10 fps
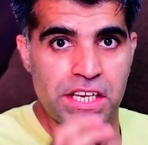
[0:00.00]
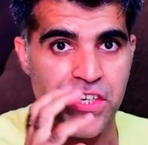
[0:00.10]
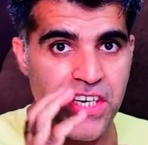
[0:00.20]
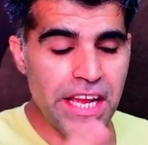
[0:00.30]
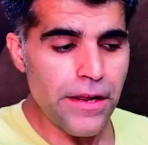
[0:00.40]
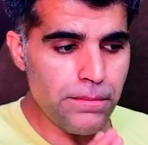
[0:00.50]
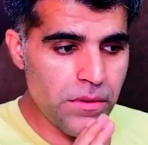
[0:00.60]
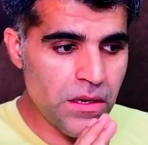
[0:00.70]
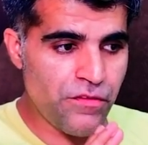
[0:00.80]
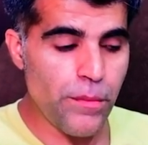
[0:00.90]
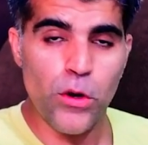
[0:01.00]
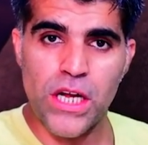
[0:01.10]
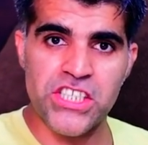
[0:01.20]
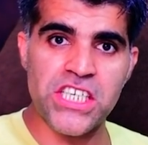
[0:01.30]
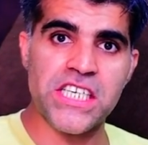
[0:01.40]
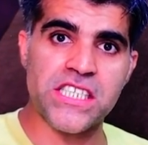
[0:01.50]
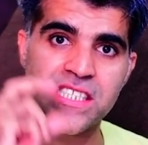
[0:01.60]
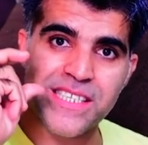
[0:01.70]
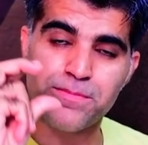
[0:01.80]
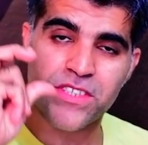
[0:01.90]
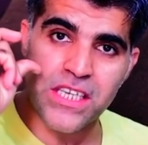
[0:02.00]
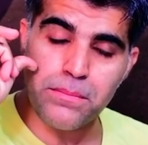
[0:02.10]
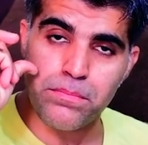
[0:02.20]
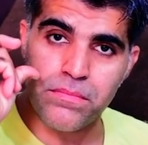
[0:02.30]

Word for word: ये फिबोनाची की सबसे